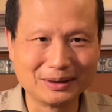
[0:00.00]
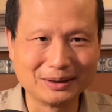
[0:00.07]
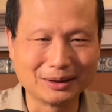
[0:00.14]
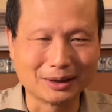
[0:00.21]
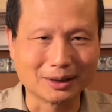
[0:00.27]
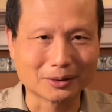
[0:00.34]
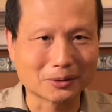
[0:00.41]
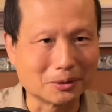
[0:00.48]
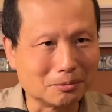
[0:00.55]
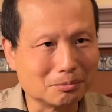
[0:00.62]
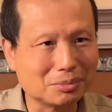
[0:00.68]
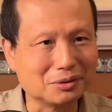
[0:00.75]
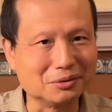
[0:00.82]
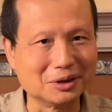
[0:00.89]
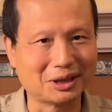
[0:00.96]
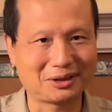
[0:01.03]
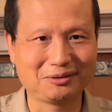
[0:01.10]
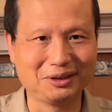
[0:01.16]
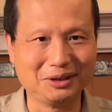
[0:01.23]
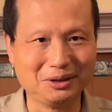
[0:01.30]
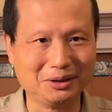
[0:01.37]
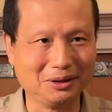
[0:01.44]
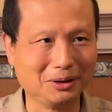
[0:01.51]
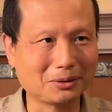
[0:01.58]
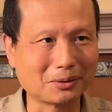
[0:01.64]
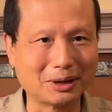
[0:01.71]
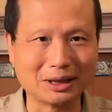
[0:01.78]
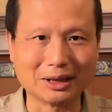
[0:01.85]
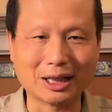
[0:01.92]
还公布了一
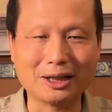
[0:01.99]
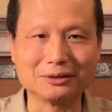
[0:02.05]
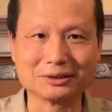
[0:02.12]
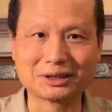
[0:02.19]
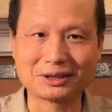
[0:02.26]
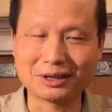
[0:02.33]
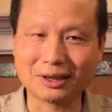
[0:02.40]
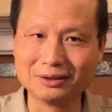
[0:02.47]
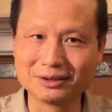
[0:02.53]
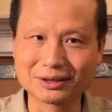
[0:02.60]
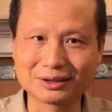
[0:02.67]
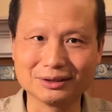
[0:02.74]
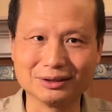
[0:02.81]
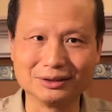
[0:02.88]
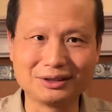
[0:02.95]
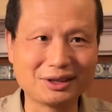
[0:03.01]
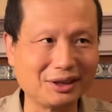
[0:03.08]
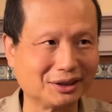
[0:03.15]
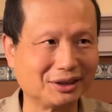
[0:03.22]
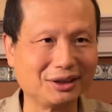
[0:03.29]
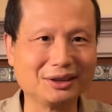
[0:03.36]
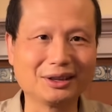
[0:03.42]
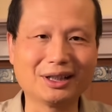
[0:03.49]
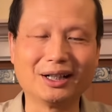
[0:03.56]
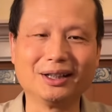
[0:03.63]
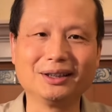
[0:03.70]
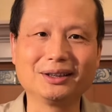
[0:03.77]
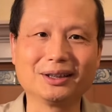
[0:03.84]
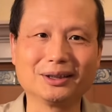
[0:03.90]
段好像是窃听
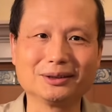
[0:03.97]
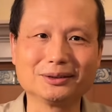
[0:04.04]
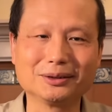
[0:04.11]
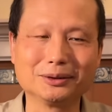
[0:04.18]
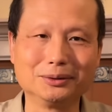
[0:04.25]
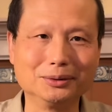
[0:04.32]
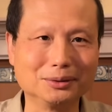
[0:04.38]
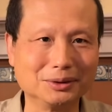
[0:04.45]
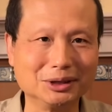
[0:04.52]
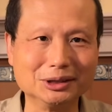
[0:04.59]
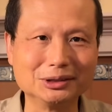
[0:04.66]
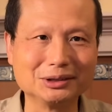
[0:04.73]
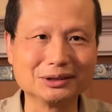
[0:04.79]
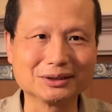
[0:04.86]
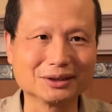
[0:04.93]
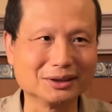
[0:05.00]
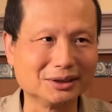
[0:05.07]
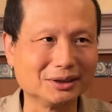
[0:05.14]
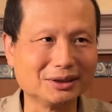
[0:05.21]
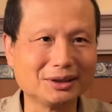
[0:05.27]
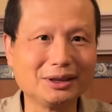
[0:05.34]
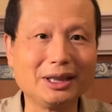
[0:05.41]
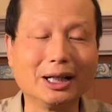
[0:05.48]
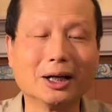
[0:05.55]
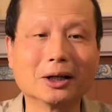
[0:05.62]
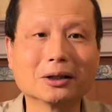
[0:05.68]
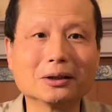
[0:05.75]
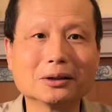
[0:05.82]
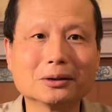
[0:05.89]
来的录音，是两
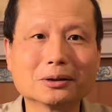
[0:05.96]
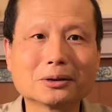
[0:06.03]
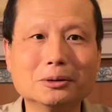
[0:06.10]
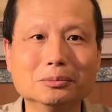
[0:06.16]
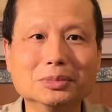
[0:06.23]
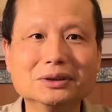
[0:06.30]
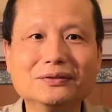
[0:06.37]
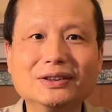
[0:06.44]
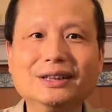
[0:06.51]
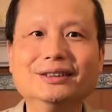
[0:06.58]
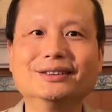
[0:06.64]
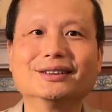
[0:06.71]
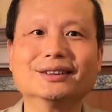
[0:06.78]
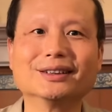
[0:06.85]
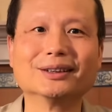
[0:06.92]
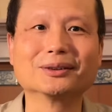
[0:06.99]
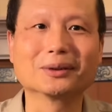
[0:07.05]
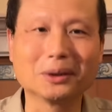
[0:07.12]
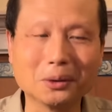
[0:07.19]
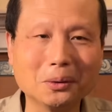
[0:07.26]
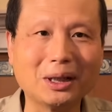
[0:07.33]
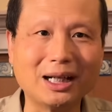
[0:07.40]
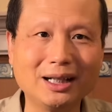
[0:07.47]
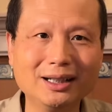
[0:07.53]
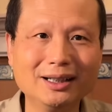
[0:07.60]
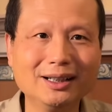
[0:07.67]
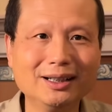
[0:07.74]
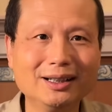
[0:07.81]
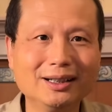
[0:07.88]
个恐怖分子的对话。
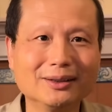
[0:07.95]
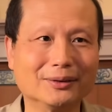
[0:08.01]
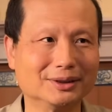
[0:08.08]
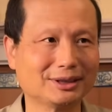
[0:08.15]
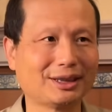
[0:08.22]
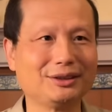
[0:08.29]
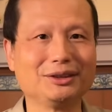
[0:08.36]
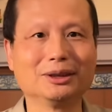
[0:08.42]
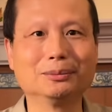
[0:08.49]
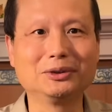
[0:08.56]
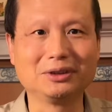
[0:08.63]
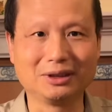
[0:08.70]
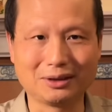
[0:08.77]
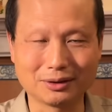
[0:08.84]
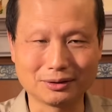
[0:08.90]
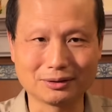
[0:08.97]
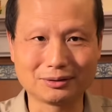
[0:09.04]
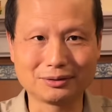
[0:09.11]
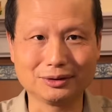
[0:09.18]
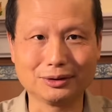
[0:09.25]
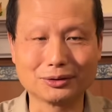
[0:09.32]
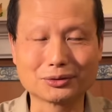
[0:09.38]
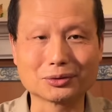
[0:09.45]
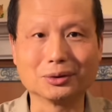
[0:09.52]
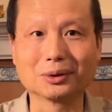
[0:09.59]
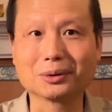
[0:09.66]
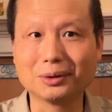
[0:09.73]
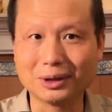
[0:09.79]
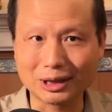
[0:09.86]
我在节目里头说
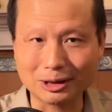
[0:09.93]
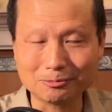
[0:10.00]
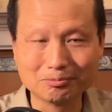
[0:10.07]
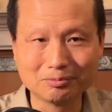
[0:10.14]
过了，